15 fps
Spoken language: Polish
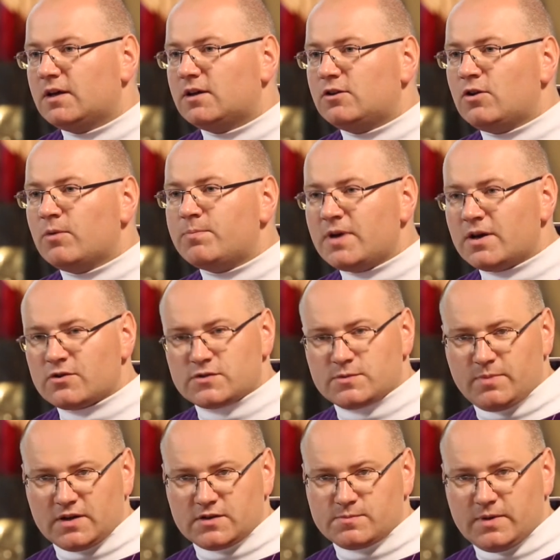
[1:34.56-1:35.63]
dopiero z
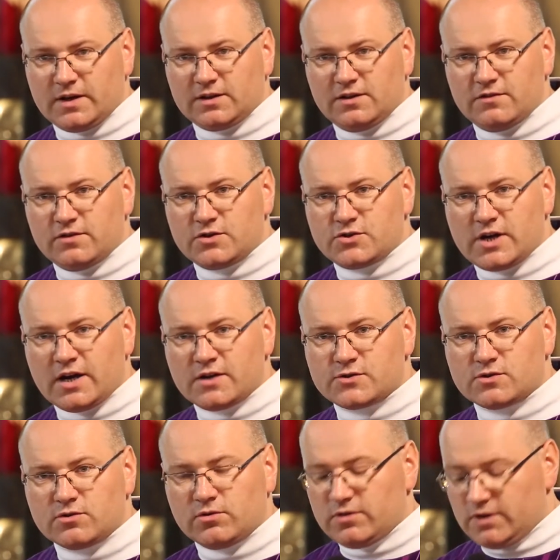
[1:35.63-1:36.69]
perspektywy
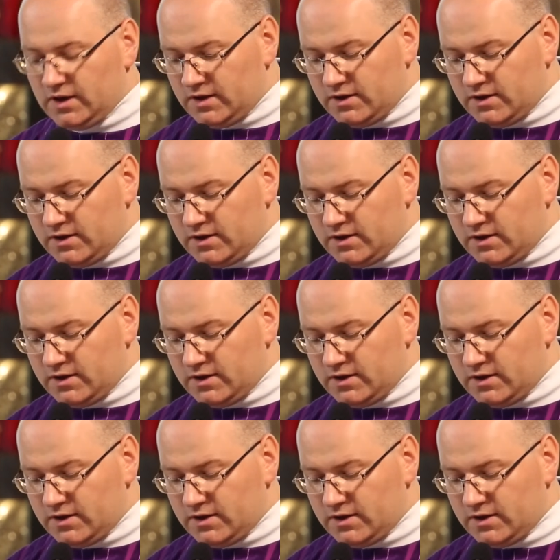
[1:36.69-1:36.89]
czasu.